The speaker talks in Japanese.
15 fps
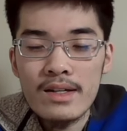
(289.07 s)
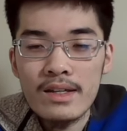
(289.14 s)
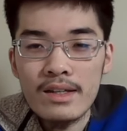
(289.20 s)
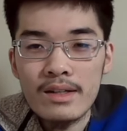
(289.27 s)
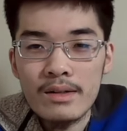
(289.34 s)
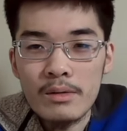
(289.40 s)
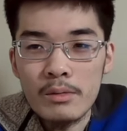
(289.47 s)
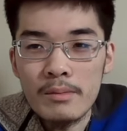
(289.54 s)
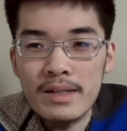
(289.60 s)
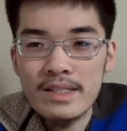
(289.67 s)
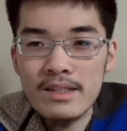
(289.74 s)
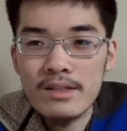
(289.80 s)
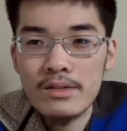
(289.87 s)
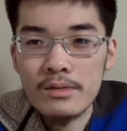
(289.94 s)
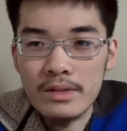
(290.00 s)
えー、思わ
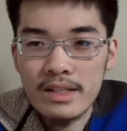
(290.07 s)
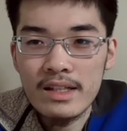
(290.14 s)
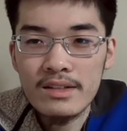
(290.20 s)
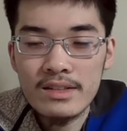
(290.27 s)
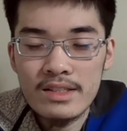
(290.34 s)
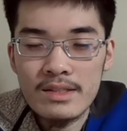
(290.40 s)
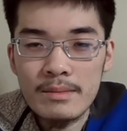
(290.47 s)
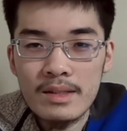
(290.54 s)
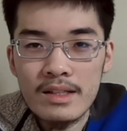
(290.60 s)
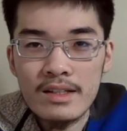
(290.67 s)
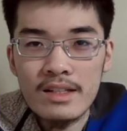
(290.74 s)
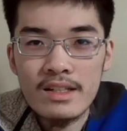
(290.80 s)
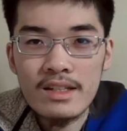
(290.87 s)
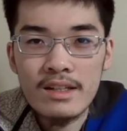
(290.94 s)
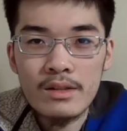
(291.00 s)
せるような、百田氏みたいな
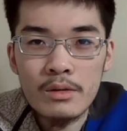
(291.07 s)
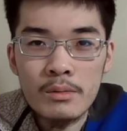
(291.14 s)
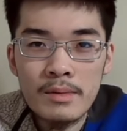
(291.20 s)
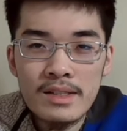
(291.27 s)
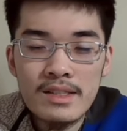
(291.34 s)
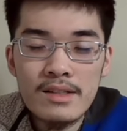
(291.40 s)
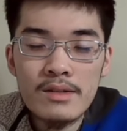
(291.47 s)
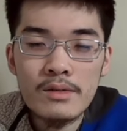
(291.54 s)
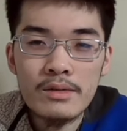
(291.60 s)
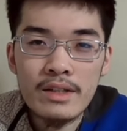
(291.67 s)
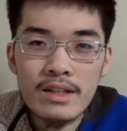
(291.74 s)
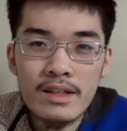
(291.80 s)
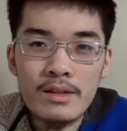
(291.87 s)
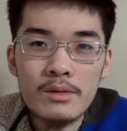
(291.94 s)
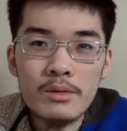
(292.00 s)
人間に思わせるような
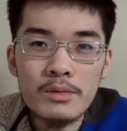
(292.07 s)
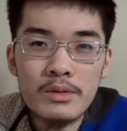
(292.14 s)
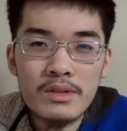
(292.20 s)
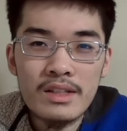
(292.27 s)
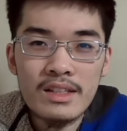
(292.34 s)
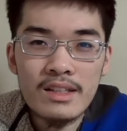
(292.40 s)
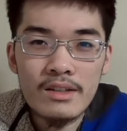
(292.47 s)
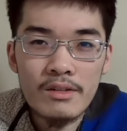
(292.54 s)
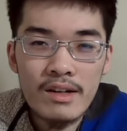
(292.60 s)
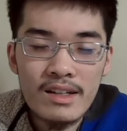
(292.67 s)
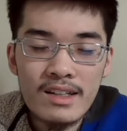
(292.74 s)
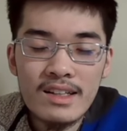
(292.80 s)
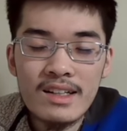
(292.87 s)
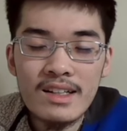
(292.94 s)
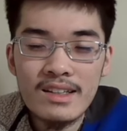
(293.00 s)
言動をとってきたのはあ
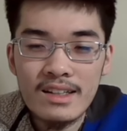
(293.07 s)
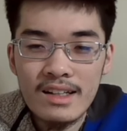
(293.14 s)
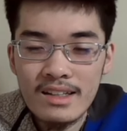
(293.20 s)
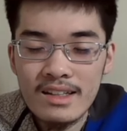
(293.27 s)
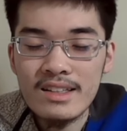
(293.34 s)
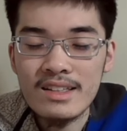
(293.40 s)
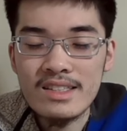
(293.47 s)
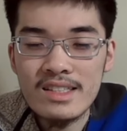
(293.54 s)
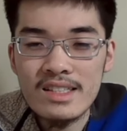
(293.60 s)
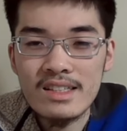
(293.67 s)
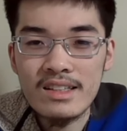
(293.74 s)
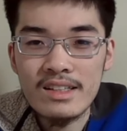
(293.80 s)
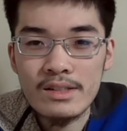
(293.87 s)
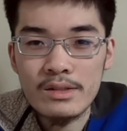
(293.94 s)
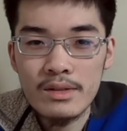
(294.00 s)
なたが、あなた自
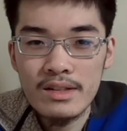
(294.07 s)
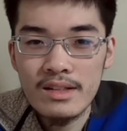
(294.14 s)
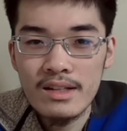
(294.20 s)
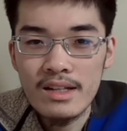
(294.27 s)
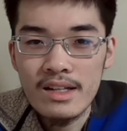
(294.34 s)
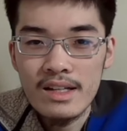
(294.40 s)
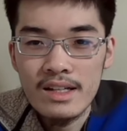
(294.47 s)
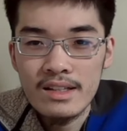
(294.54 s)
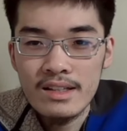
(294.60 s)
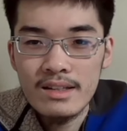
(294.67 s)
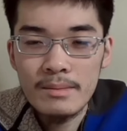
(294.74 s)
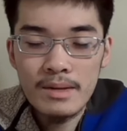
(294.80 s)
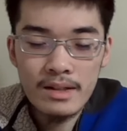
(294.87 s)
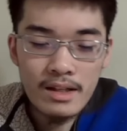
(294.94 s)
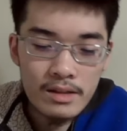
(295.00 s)
身で、それで、
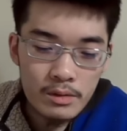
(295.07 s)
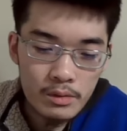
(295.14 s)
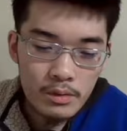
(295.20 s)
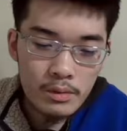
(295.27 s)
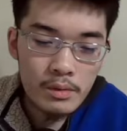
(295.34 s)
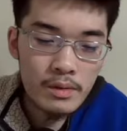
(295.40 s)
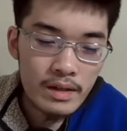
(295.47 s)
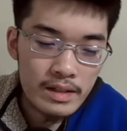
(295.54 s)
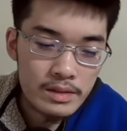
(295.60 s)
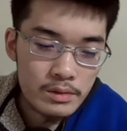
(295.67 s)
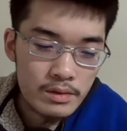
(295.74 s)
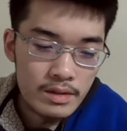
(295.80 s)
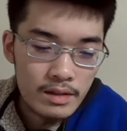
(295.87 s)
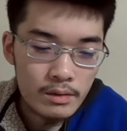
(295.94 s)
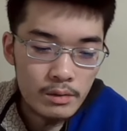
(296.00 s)
まあ結局今回そ
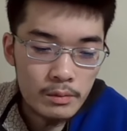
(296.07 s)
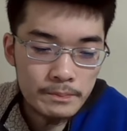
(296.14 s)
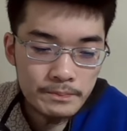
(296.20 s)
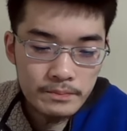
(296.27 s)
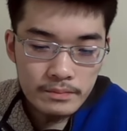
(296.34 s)
れへの、